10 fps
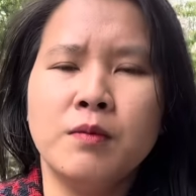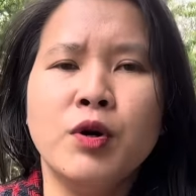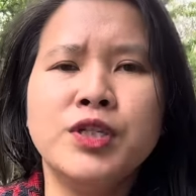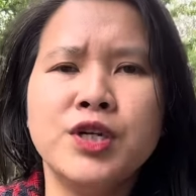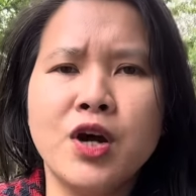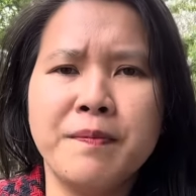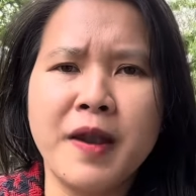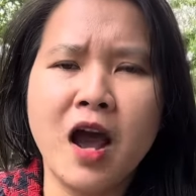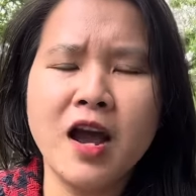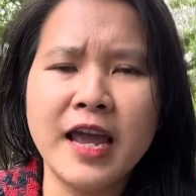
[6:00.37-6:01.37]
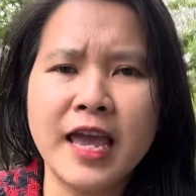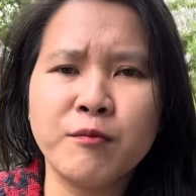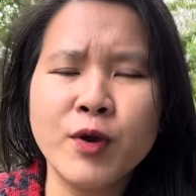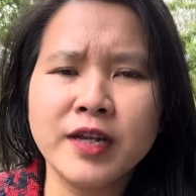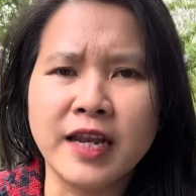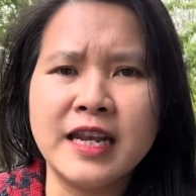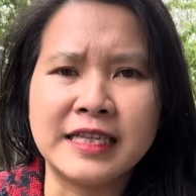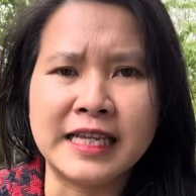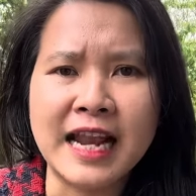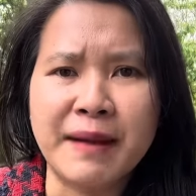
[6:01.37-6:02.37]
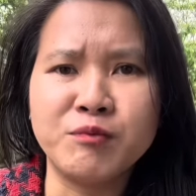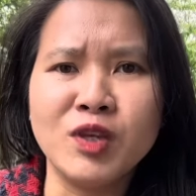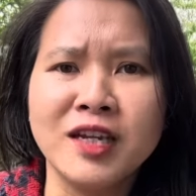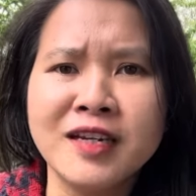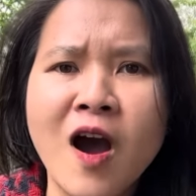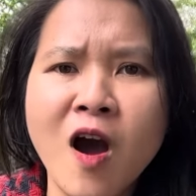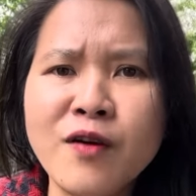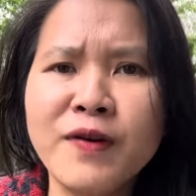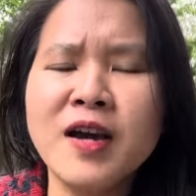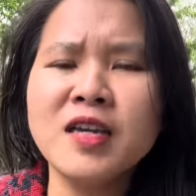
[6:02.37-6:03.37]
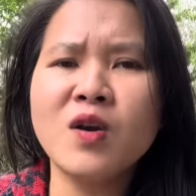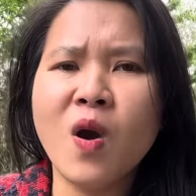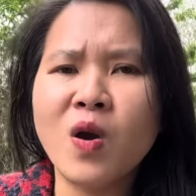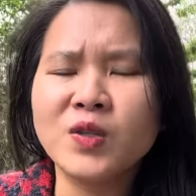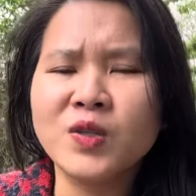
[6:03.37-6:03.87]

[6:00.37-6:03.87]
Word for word: buổi trưa hôm đó em quyết định là sẽ làm chuyện đó với con